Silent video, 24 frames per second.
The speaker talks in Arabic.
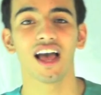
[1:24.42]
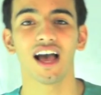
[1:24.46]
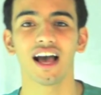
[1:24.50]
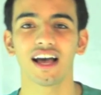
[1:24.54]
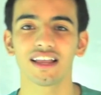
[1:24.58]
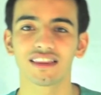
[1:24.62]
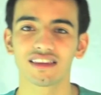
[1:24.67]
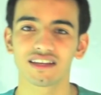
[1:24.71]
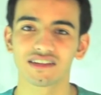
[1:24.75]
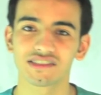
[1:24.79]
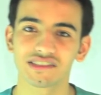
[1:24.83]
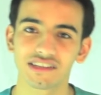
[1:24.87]

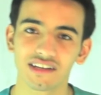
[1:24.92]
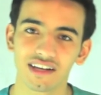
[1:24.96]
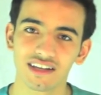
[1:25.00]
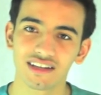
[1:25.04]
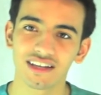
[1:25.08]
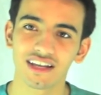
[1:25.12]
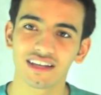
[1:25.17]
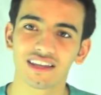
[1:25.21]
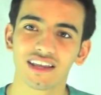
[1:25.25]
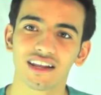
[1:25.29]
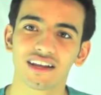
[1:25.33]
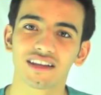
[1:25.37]
حتى
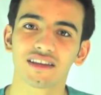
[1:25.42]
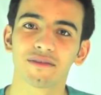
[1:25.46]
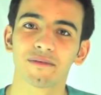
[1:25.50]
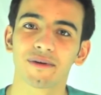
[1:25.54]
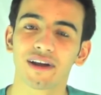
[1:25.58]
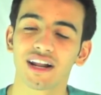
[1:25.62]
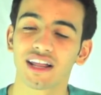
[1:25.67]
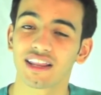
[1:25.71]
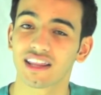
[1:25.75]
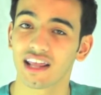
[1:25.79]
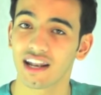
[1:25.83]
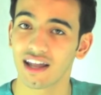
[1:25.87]
سلايدات
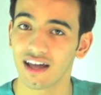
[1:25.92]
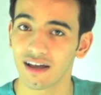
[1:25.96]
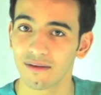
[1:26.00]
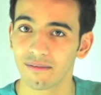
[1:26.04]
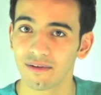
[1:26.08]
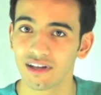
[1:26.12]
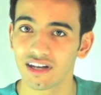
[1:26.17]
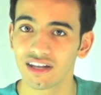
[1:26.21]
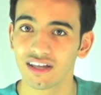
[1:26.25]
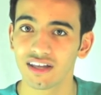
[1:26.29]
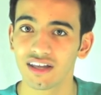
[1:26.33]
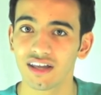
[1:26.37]
الاختبارات
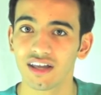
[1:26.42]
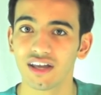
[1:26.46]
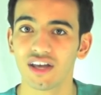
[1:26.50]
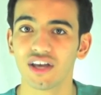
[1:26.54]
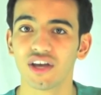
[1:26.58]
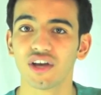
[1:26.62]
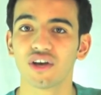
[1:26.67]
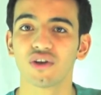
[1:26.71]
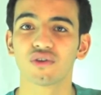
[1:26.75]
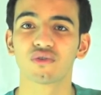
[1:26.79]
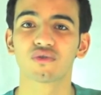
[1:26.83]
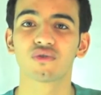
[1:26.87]
العملي
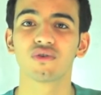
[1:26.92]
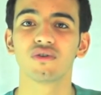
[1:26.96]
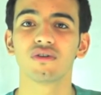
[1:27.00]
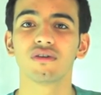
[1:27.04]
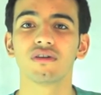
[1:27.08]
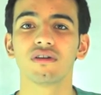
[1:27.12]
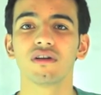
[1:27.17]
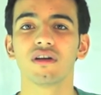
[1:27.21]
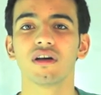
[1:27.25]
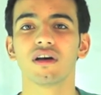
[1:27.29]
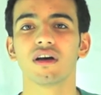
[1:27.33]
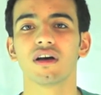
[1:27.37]

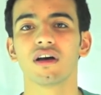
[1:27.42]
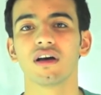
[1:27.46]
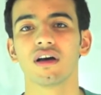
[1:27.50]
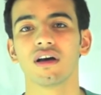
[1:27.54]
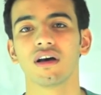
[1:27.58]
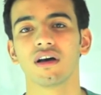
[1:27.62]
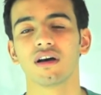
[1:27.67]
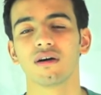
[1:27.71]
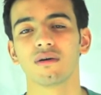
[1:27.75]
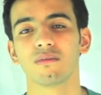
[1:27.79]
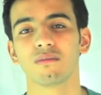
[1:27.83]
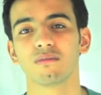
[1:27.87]
تكون
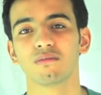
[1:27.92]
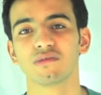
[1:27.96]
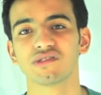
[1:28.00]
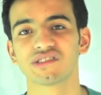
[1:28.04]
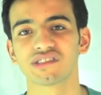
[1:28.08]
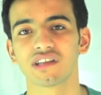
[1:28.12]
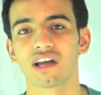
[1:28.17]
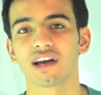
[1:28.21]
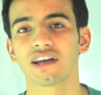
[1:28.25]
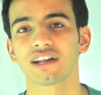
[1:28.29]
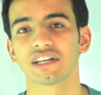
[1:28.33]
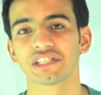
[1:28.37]
آه،
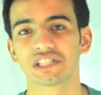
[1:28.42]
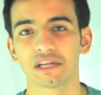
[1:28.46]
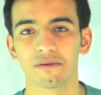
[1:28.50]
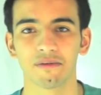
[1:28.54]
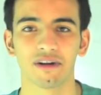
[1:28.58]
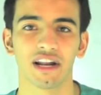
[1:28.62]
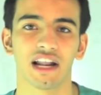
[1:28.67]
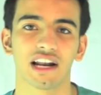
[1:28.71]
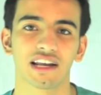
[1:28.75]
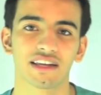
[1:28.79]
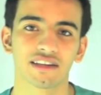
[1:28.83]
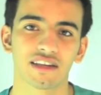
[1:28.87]
مستخرجه
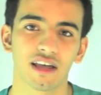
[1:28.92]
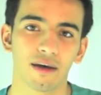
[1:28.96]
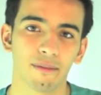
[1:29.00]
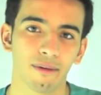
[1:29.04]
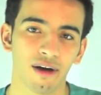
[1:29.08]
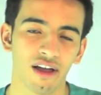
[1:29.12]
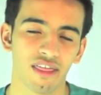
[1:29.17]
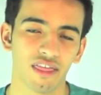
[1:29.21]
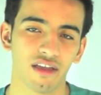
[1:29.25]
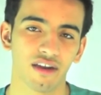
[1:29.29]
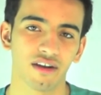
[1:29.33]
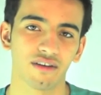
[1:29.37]
من الكتاب
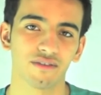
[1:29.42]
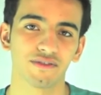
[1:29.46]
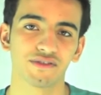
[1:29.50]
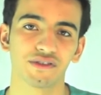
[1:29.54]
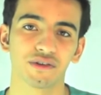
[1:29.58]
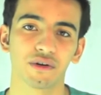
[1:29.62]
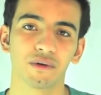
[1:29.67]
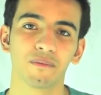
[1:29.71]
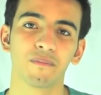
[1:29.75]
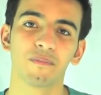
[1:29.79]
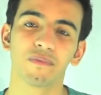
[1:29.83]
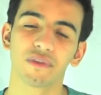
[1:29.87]
هذا نفسه
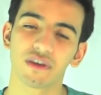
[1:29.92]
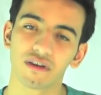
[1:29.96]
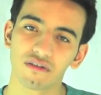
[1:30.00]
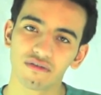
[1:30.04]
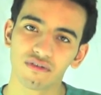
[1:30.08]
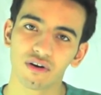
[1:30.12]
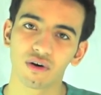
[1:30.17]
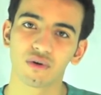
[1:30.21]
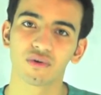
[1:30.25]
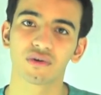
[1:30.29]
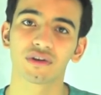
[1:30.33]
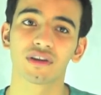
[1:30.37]

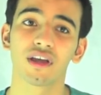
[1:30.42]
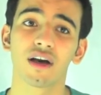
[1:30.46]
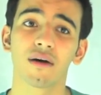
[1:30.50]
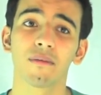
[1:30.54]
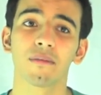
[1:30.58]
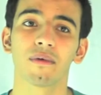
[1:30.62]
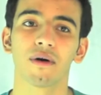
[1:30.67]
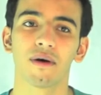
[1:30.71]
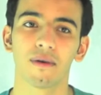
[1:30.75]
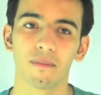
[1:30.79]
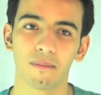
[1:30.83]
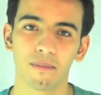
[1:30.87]
فهو
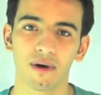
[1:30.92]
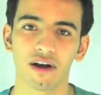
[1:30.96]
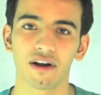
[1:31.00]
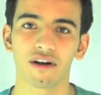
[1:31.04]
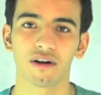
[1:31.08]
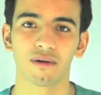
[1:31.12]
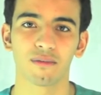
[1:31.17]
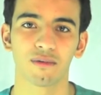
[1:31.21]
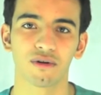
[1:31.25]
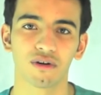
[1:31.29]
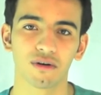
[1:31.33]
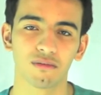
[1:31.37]
كتاب
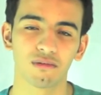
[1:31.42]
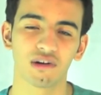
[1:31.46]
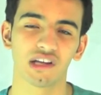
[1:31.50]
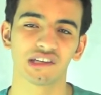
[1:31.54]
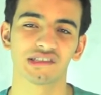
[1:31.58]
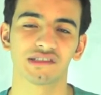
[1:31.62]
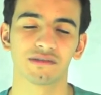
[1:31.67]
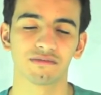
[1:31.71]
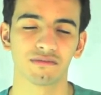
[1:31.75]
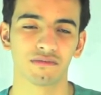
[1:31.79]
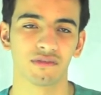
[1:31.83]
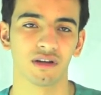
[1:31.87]
مره مهم
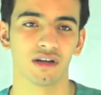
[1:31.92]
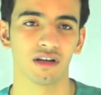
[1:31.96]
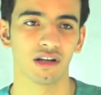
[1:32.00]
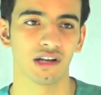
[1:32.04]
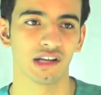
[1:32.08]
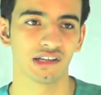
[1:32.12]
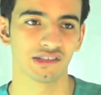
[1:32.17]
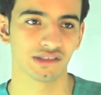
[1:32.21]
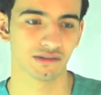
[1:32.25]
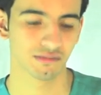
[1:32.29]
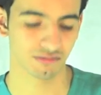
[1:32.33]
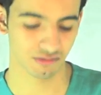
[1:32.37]
لازم
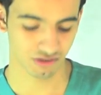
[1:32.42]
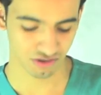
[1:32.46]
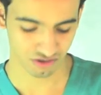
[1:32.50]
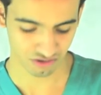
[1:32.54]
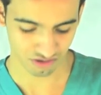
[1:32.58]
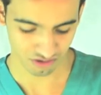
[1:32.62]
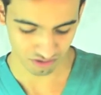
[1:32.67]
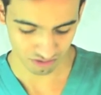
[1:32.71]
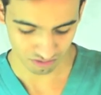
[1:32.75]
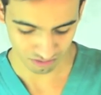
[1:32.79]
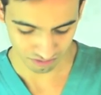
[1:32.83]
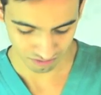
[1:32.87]
لازم
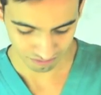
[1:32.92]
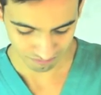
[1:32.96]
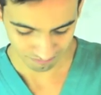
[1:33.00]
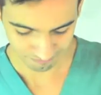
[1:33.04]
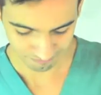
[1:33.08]
تشترونه